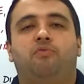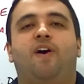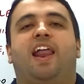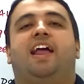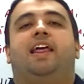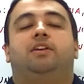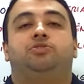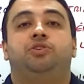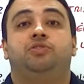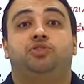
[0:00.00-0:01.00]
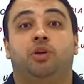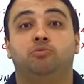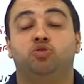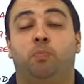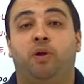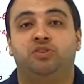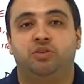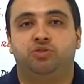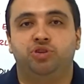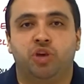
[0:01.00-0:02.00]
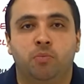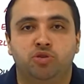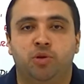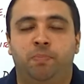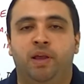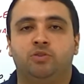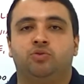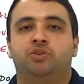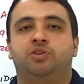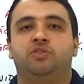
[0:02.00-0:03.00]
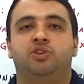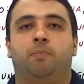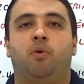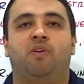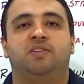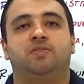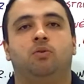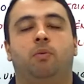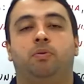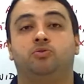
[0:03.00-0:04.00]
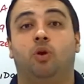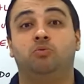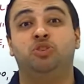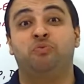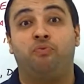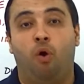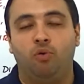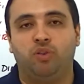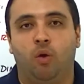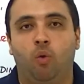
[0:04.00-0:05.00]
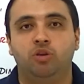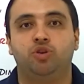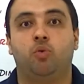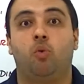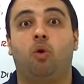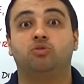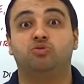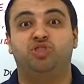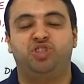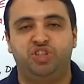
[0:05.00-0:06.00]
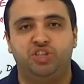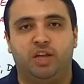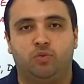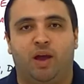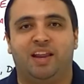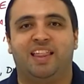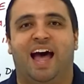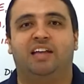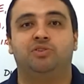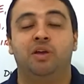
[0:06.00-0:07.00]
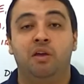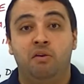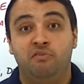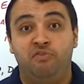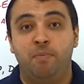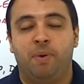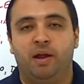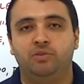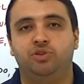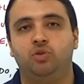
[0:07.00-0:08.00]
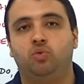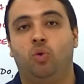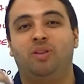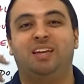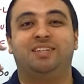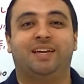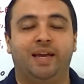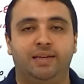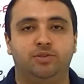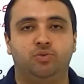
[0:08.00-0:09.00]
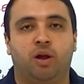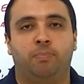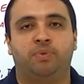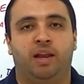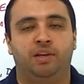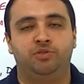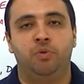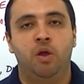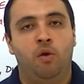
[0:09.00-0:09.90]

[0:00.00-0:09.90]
Fala galera X, estamos no Projeto X que multiplica suas chances de aprovação, né pessoal? De volta hoje com o nosso X da atualidade, vibrante em torno das crises do capitalismo.